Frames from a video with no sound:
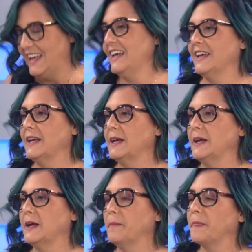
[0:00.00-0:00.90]

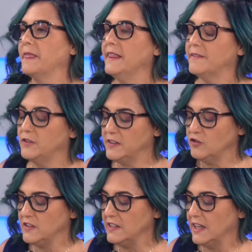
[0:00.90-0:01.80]
É, você
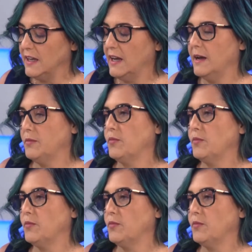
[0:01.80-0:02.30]
disse que a